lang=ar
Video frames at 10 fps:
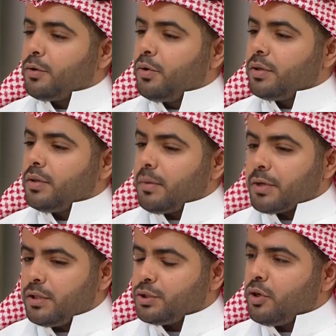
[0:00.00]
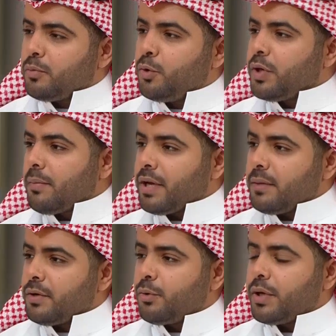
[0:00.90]
يقولون ابغى تلسكوب قوي ابغى
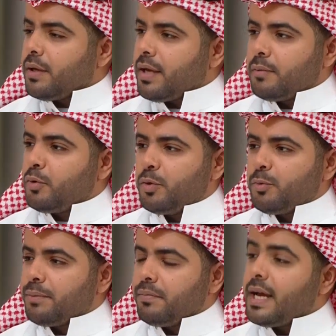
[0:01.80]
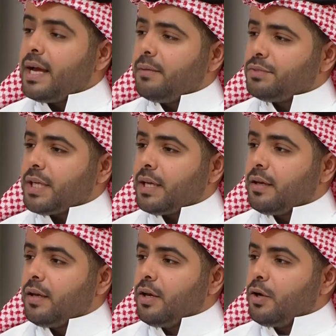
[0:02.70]
كاميرا قويه هذا مو بالمهم اهم شيء
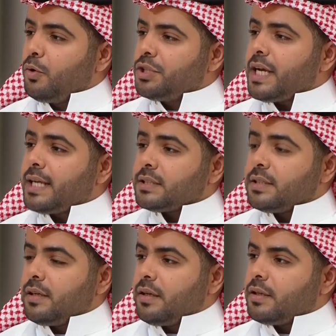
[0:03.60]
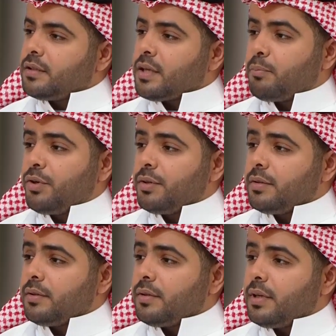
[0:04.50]
هو الجهاز التتبع
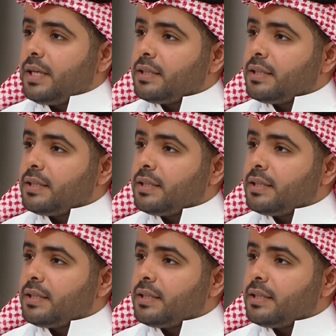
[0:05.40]
اللي